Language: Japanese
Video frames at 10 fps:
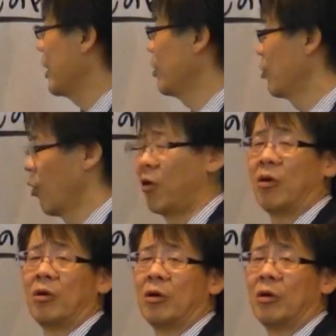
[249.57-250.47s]
間
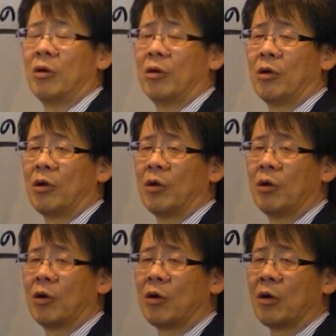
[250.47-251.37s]
の
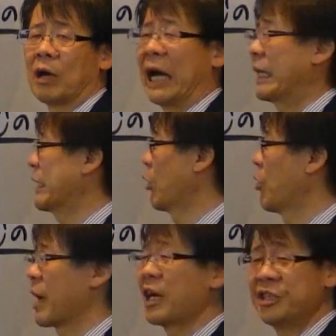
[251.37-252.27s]
体
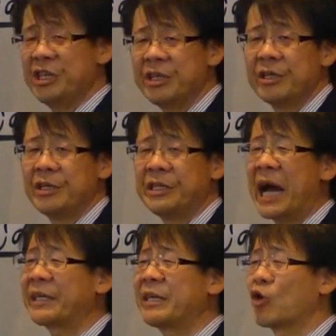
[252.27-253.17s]
の中に
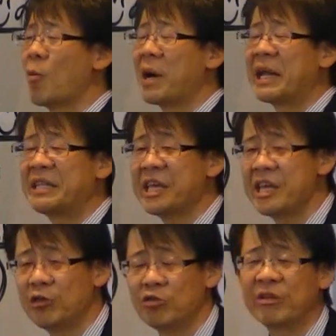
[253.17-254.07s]
焼き込まれて
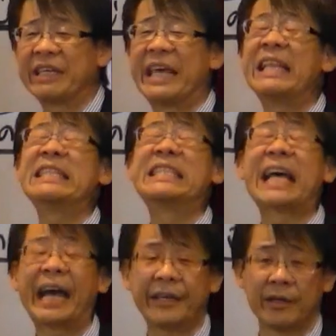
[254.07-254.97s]
いる現
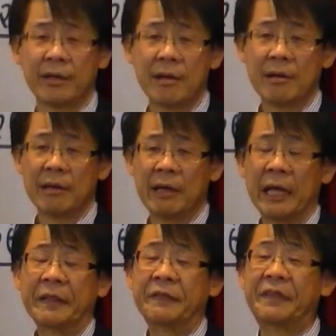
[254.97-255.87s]
在
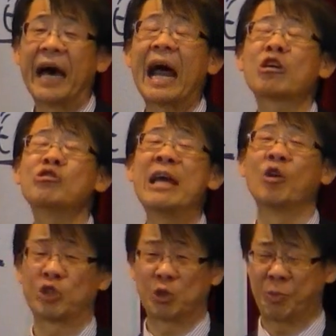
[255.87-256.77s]
堕落へ
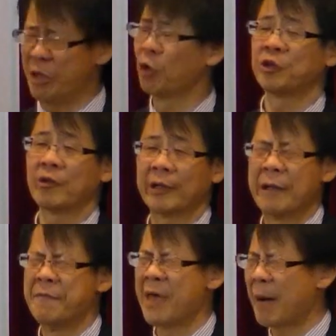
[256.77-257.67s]
のスピードっていうのは
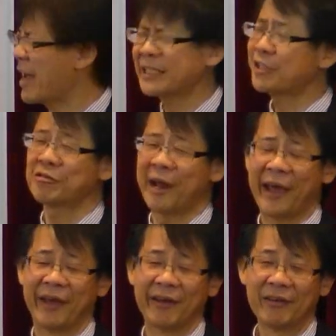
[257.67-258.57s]
ね生優しく
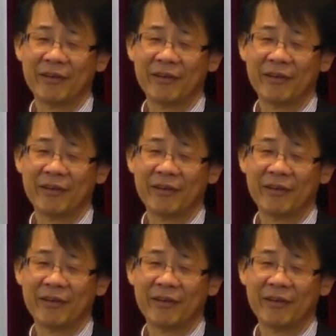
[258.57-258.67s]
ない